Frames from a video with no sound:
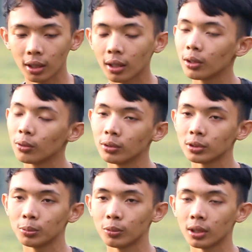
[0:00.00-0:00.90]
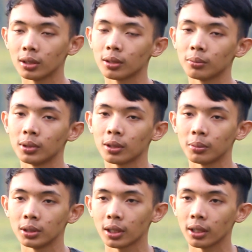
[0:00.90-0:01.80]
Kita kedukung semua
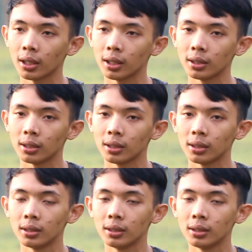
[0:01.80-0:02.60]
teman-teman saya.